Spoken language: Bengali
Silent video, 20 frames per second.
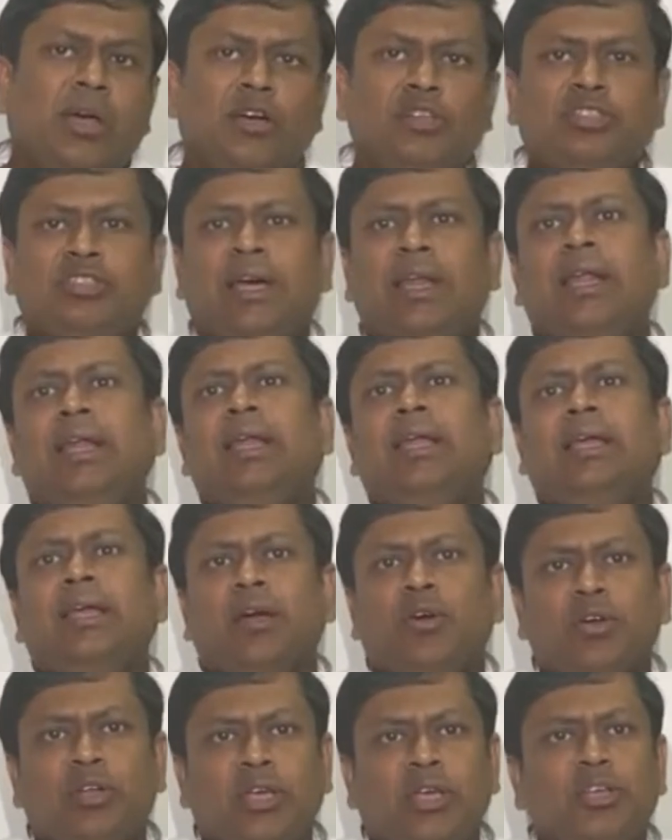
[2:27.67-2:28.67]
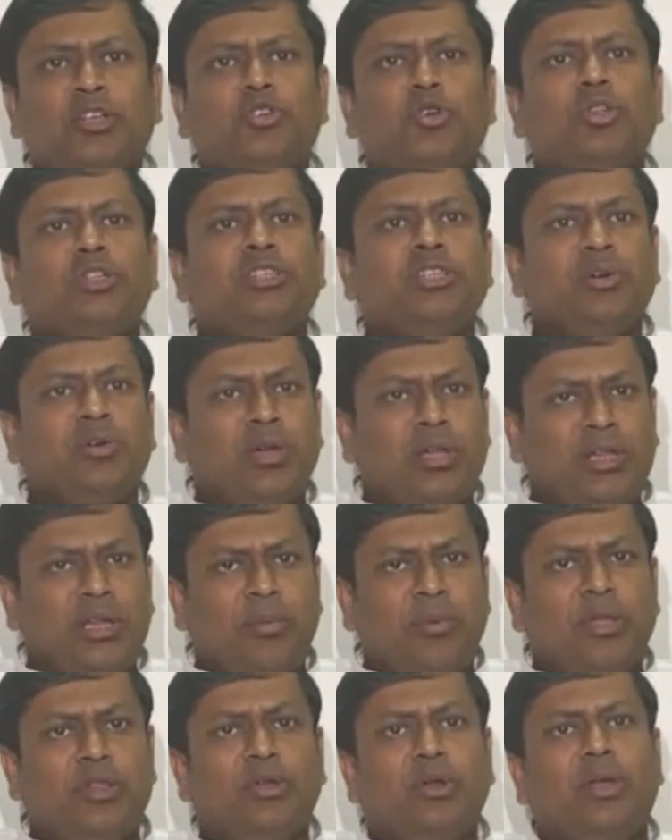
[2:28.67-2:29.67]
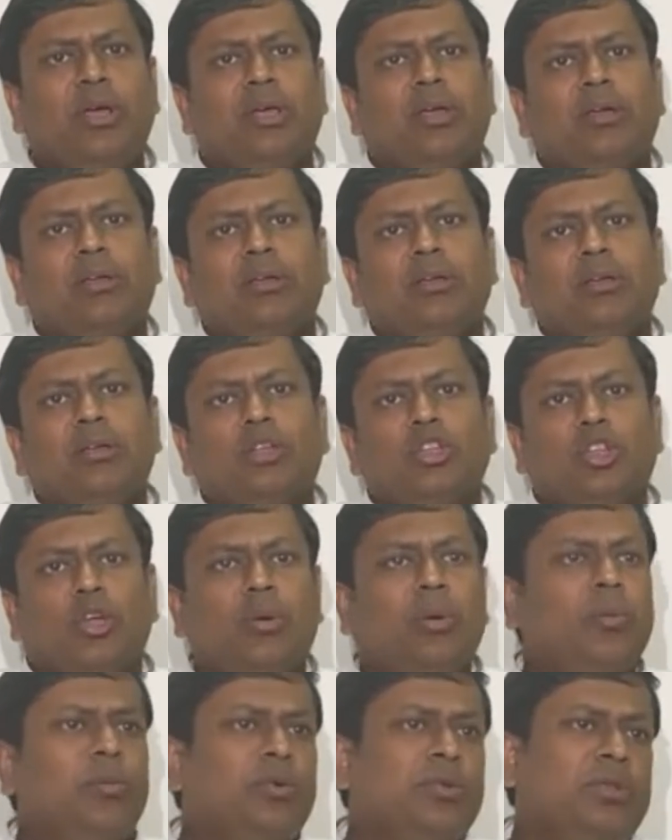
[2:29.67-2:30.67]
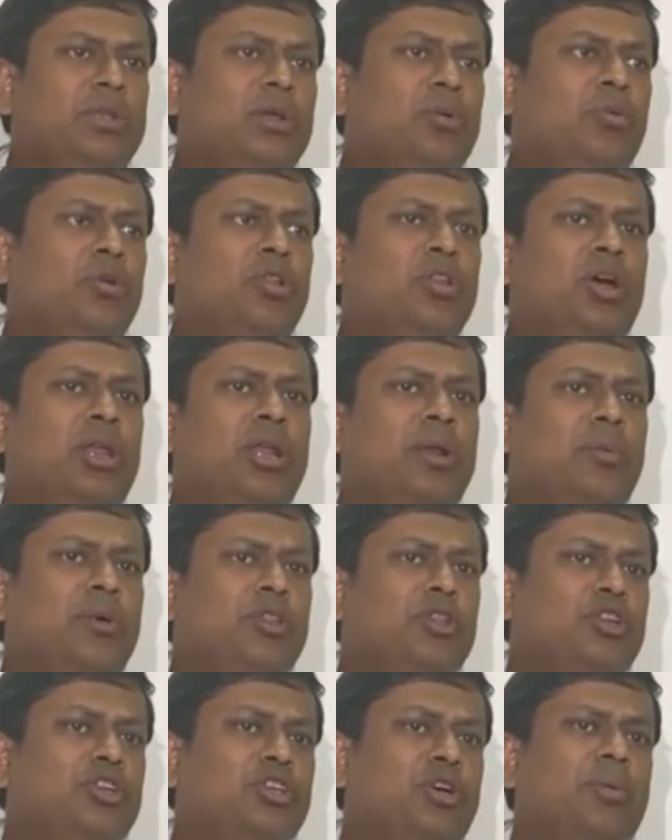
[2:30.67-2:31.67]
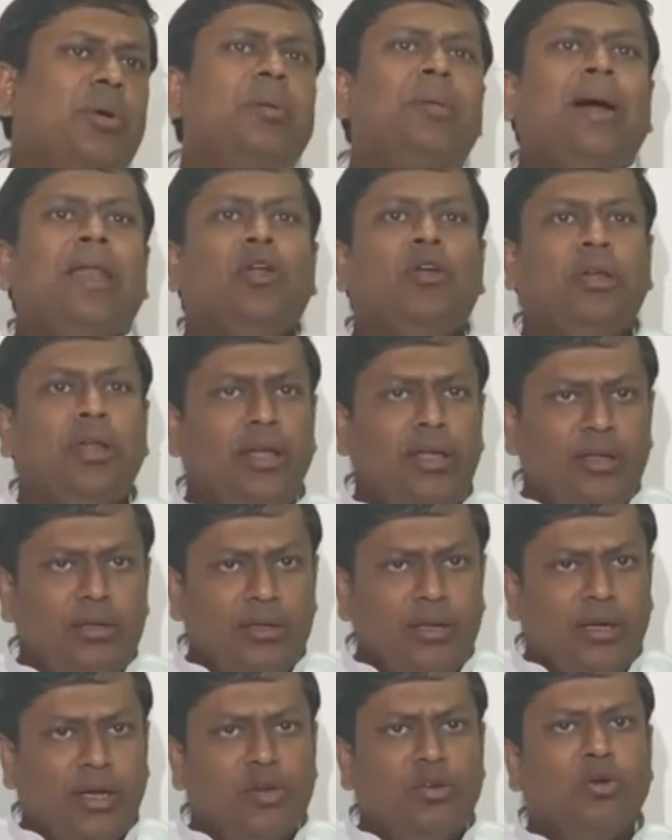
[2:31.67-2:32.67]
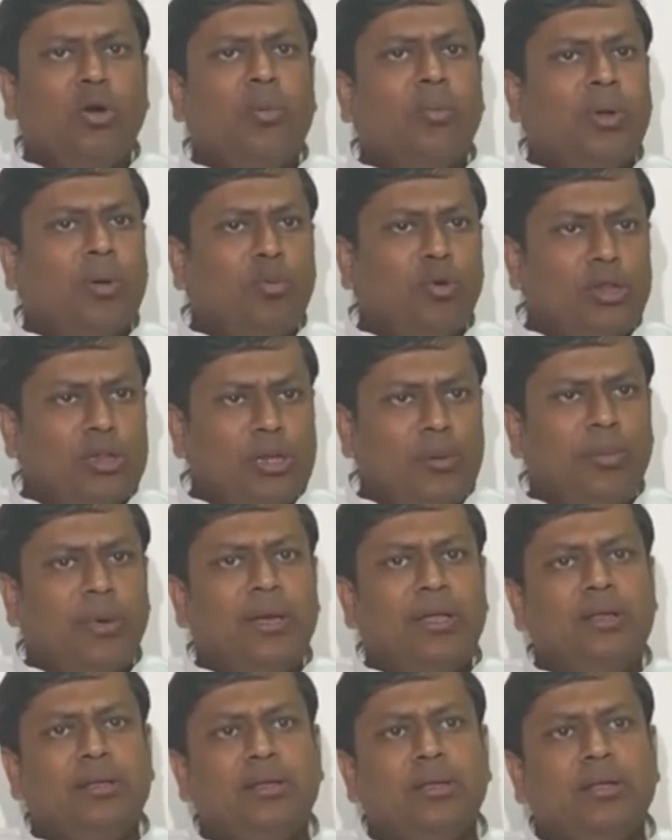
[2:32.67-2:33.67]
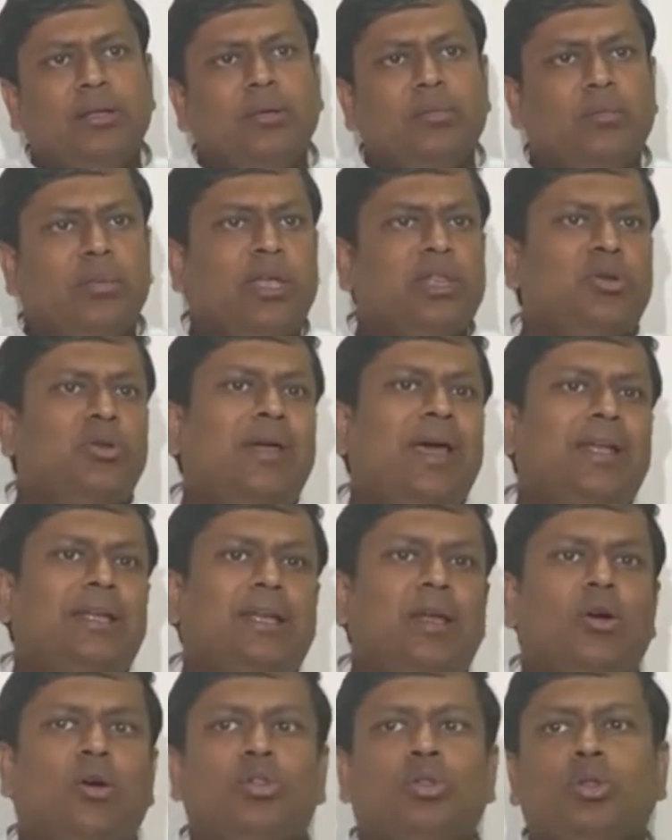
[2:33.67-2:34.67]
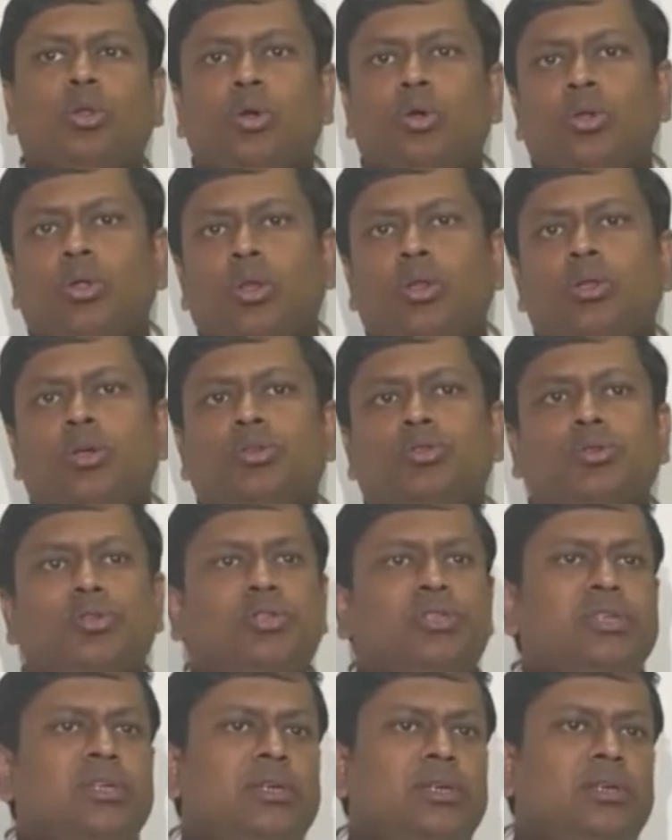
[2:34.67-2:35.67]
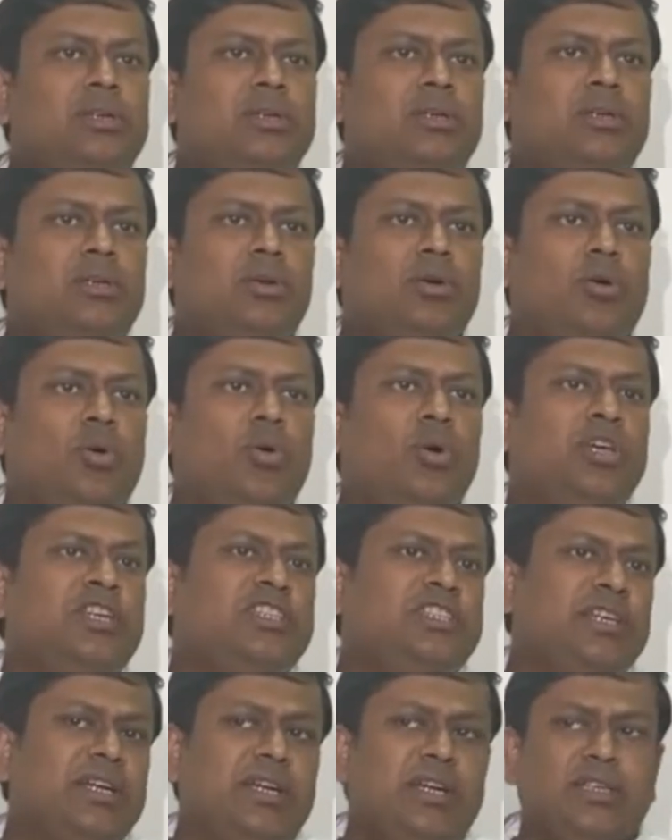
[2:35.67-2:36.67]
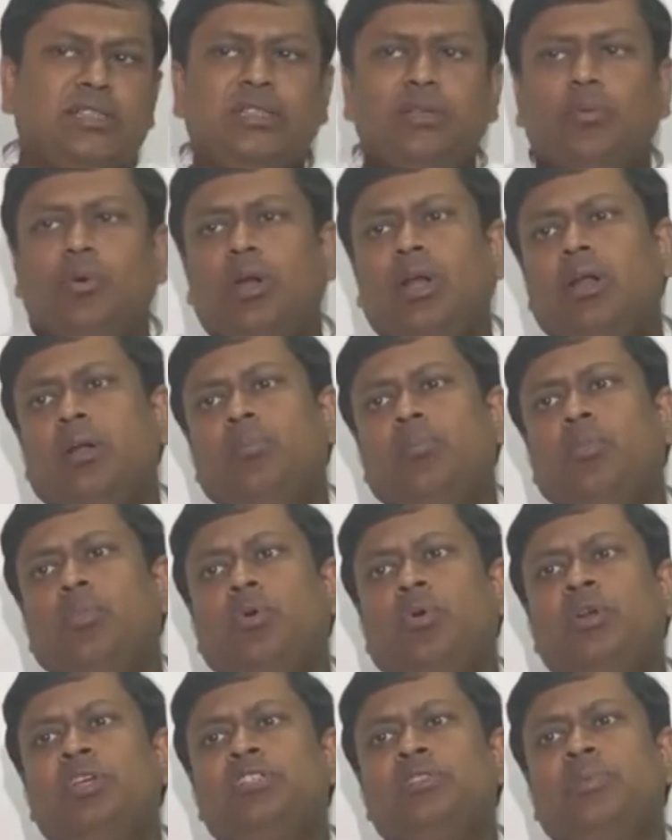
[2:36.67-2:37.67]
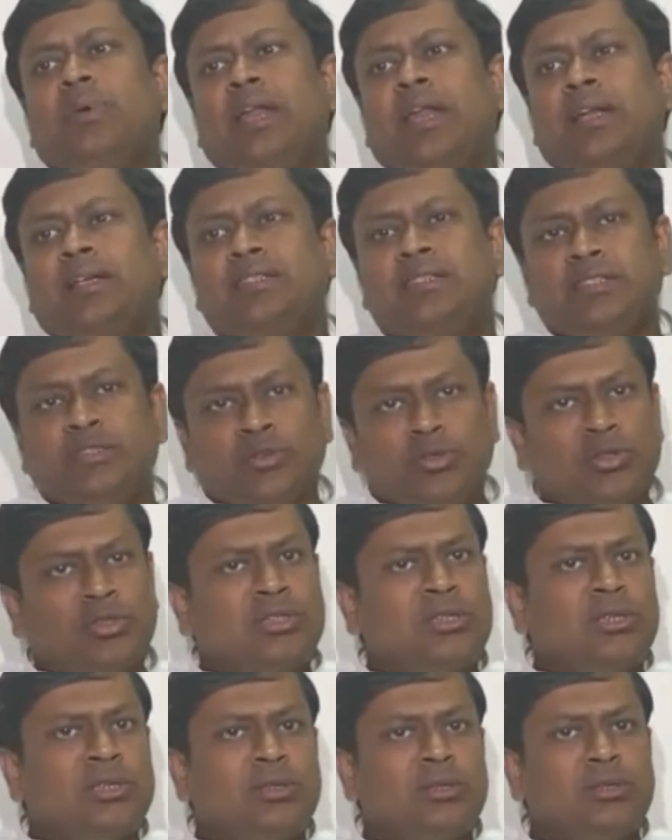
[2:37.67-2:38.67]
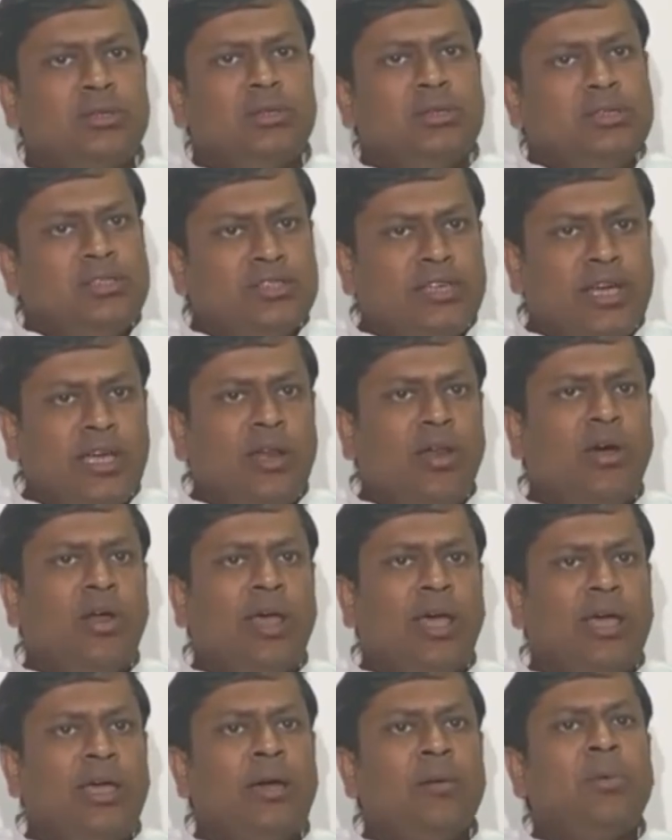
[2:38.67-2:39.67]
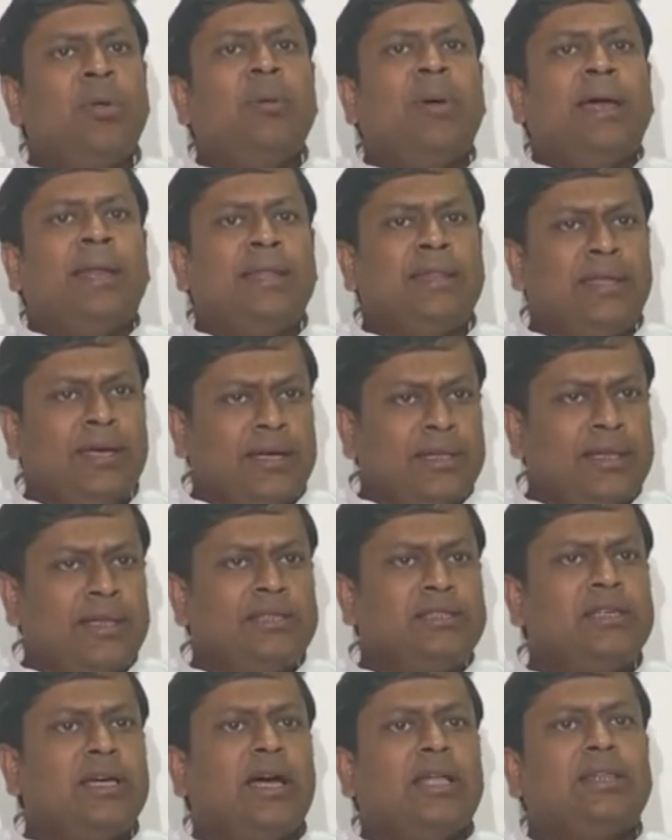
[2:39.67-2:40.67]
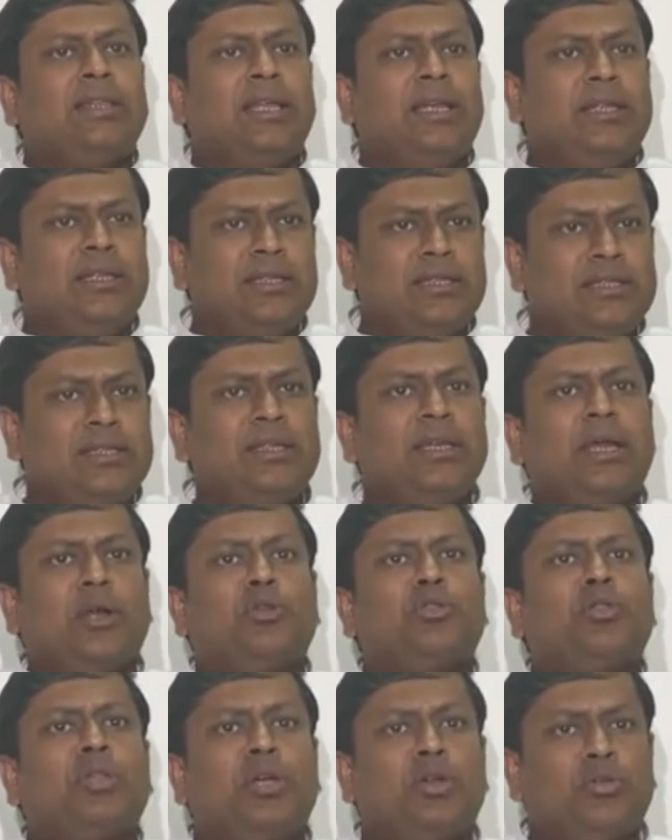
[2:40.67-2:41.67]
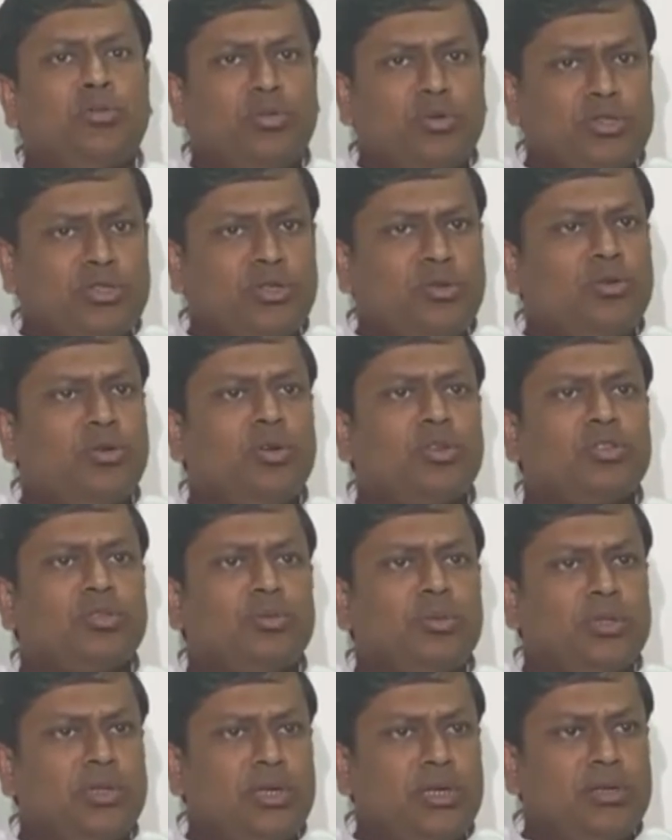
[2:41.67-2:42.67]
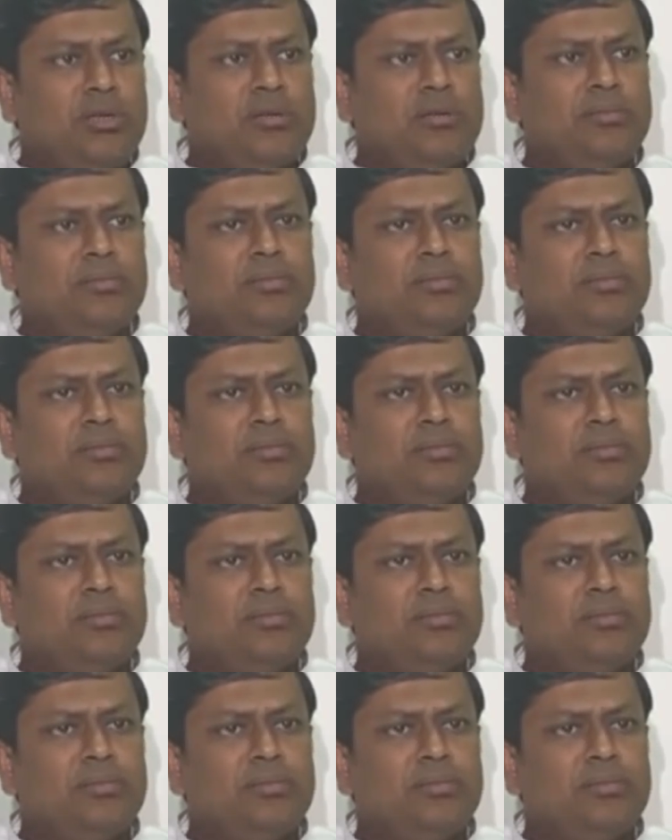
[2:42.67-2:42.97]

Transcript: তো জানা নেই এখন কি চলছে ওনাদের ভেতরে তবে তৃণমূল দলের ভেতরে সবাই ভালো নেই এটুকু আমরা বলতে পারি ভেতরে একটা অন্তর্দ্বন্দ্ব চলছে হরিশ চ্যাটার্জি বনাম হরিশ ব্যানার্জি চলছে সেই লড়াইয়ে আমরা বাইরে থেকে দেখছি হাততালি দিচ্ছি নারদ নারদ বলছি কোনো অসুবিধা নেই